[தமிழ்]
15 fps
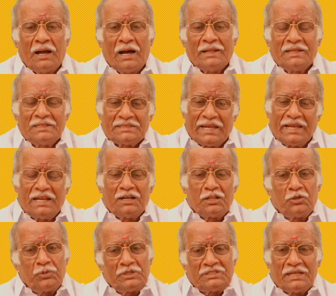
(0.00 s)
அதே
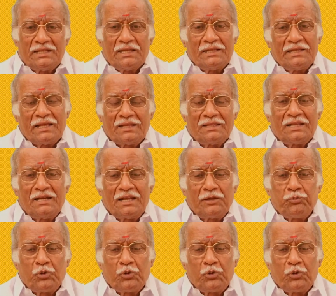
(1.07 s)
செயலிருந்து போய் இறந்த நிலைக்கு